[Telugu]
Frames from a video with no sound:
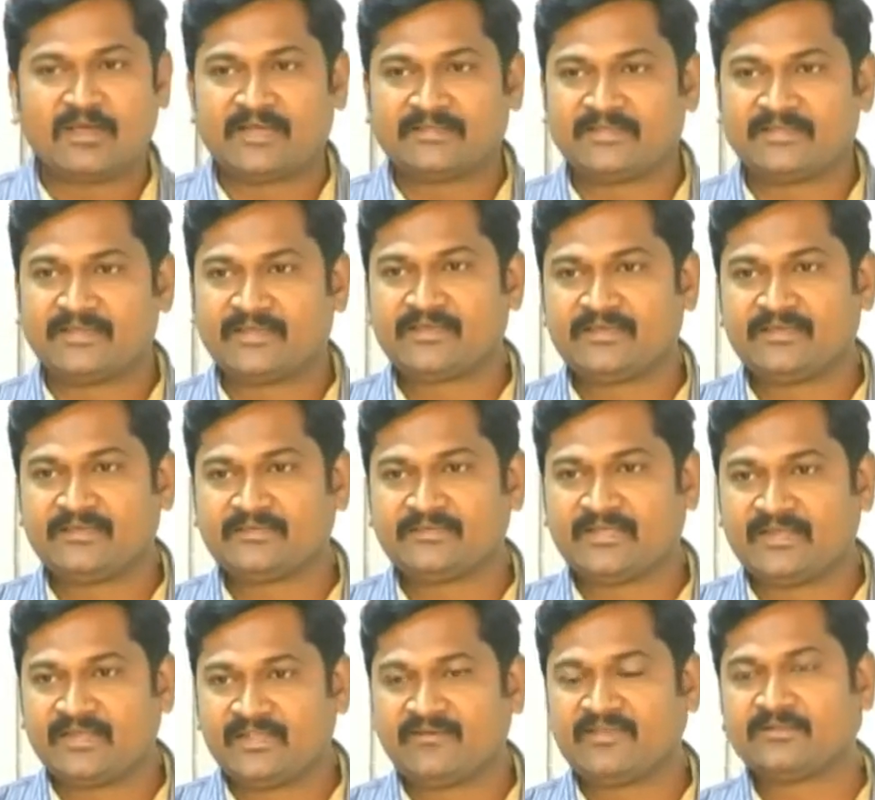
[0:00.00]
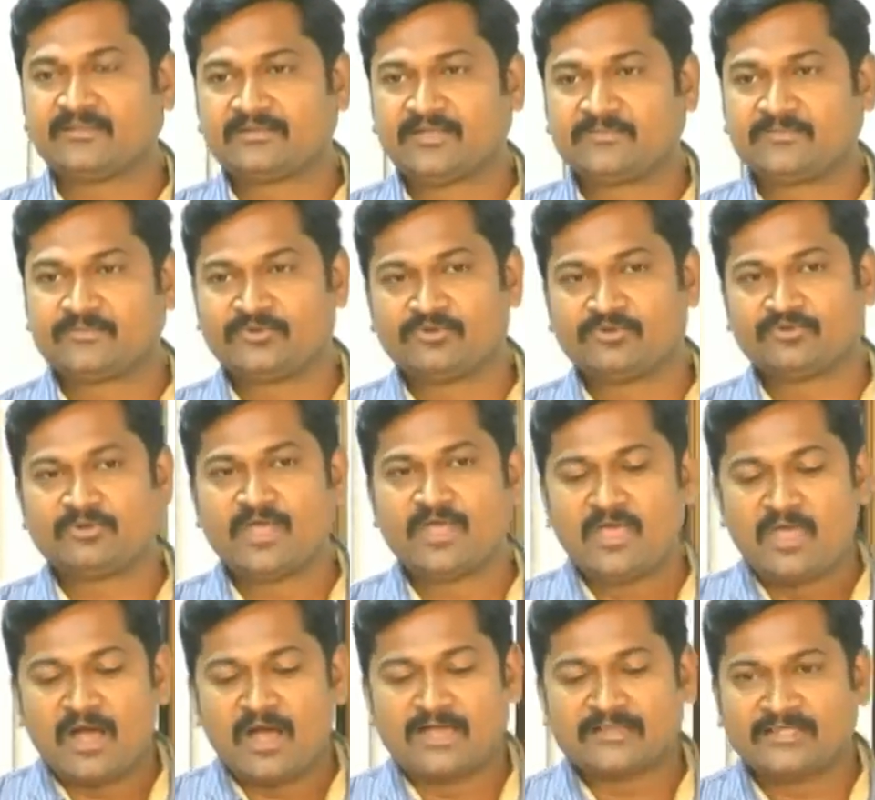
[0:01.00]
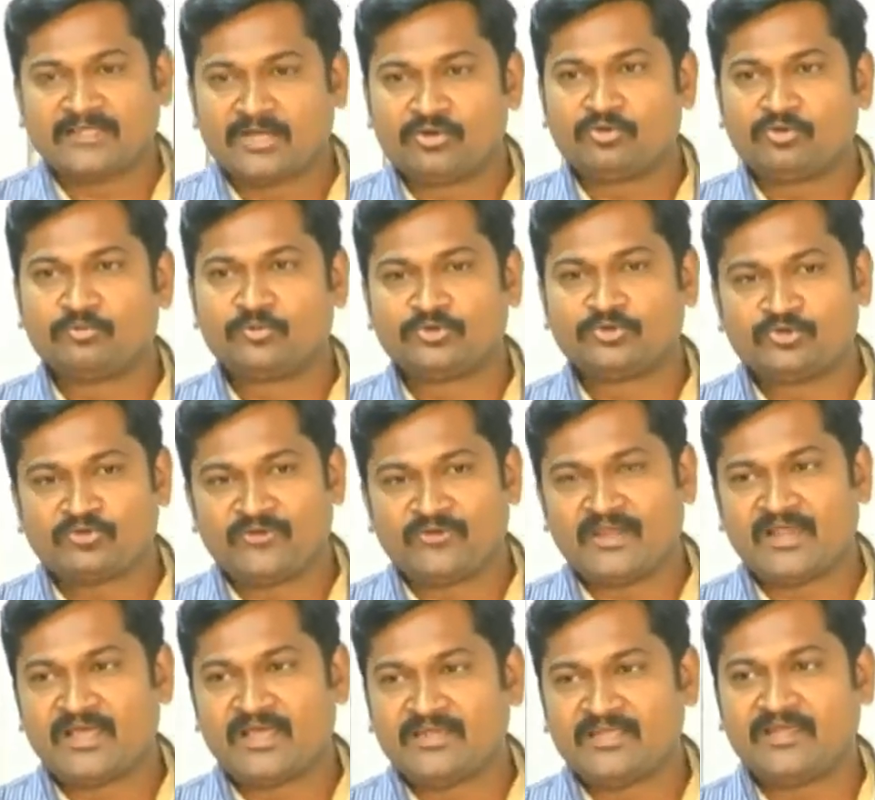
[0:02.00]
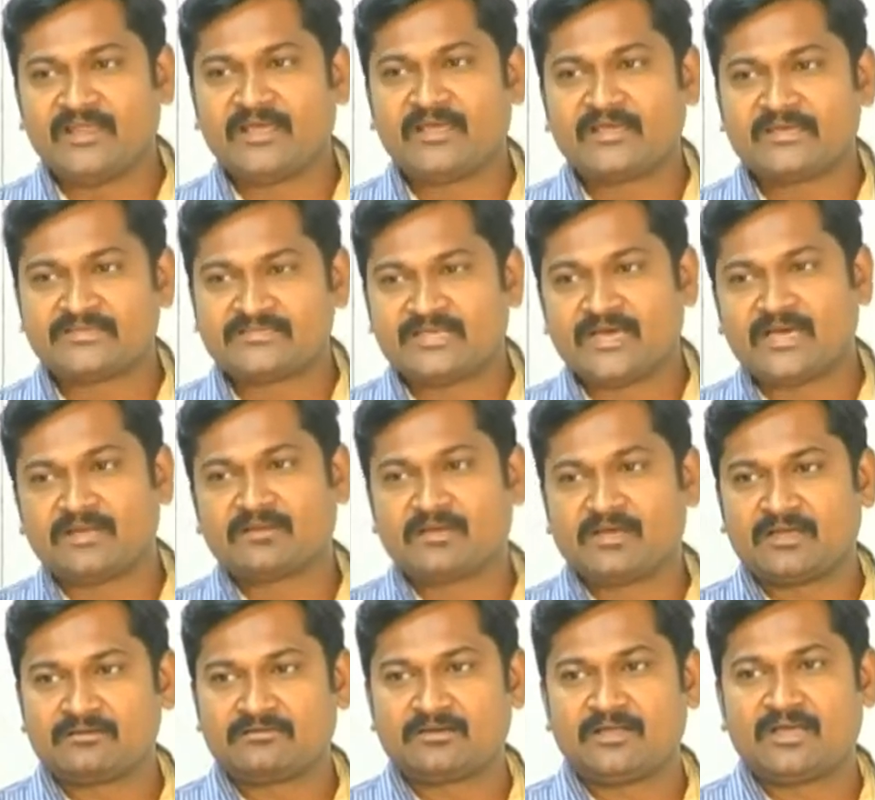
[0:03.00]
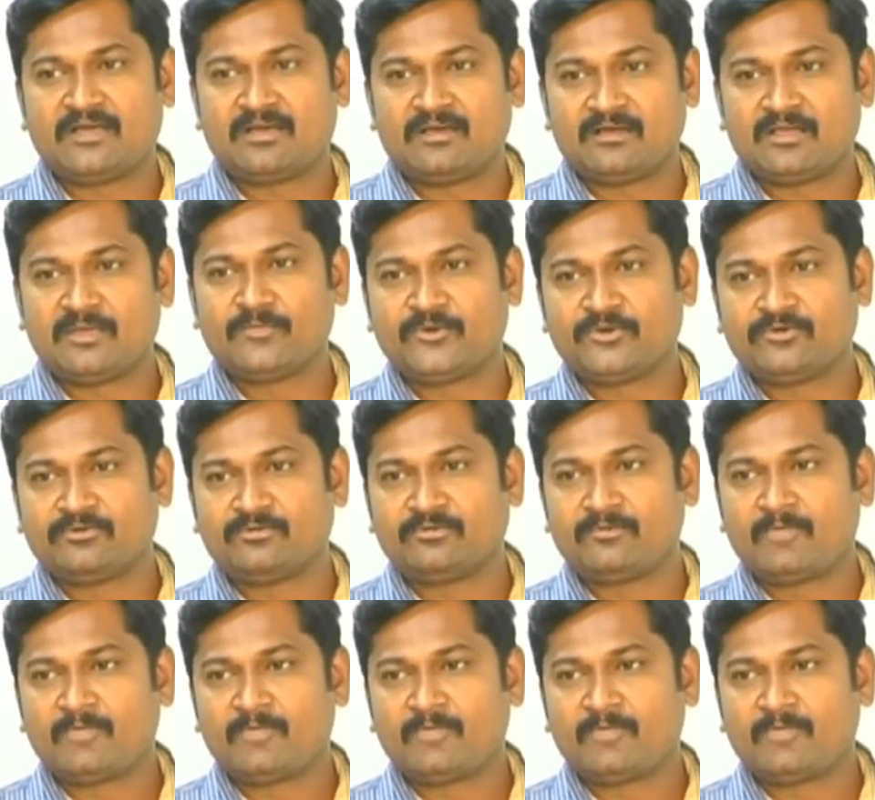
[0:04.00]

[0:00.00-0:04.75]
అందరికీ ధన్యవాదాలు తెలుపుతూ అందరూ ముందుకు వెళ్ళాలి ఇలాగే సార్ గారు కూడా ఇప్పుడు